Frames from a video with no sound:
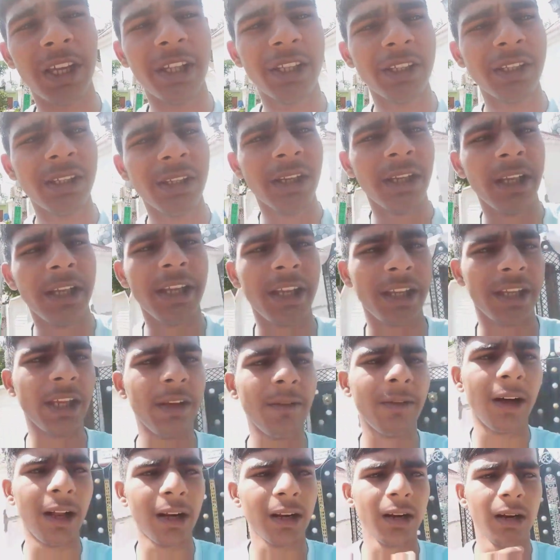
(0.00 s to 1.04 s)
शायद एक
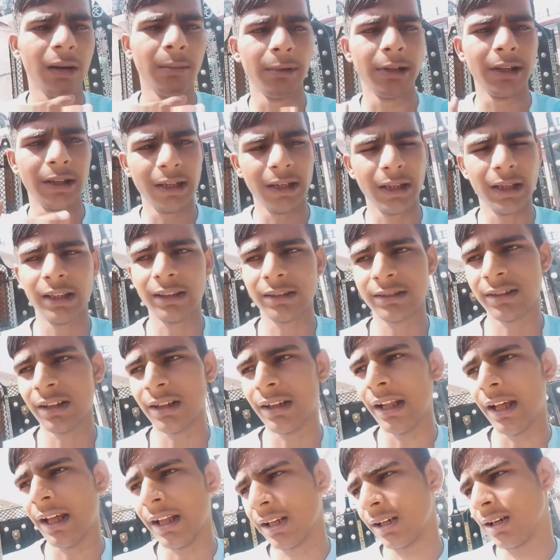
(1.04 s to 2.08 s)
ही बार काम लगेगा
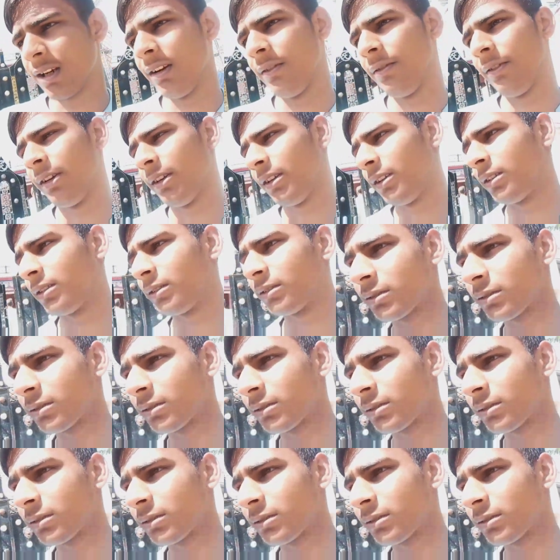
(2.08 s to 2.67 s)
इसका नहर का भी